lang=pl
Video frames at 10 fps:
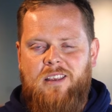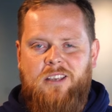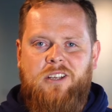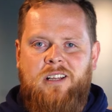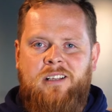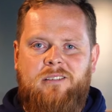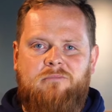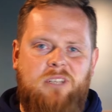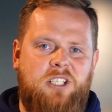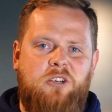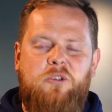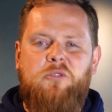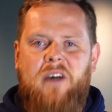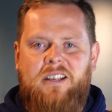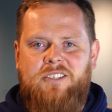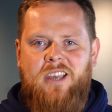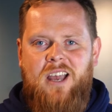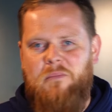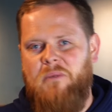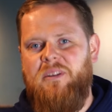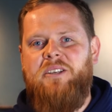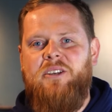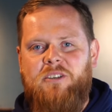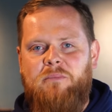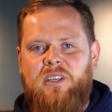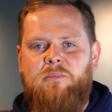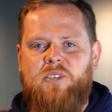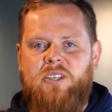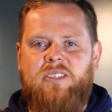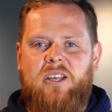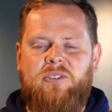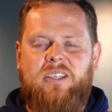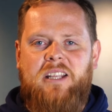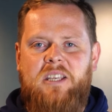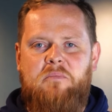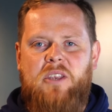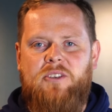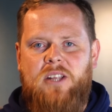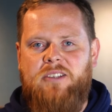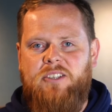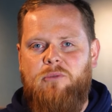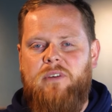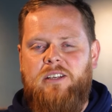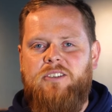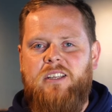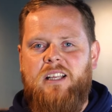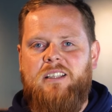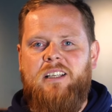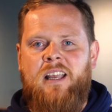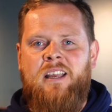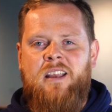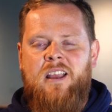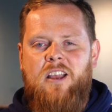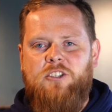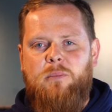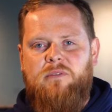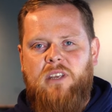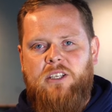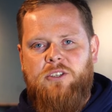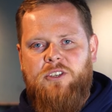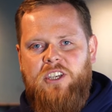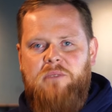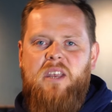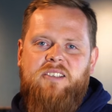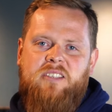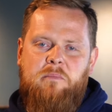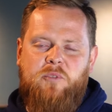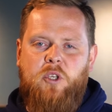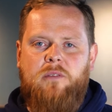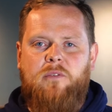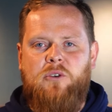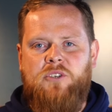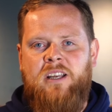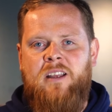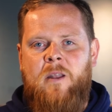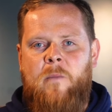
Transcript: Jeżeli tylko mi ufacie, a mam nadzieję, że mi przez te ostatnie 5 lat zaufaliście na tyle, żeby wiedzieć, kim jestem, co tworzę,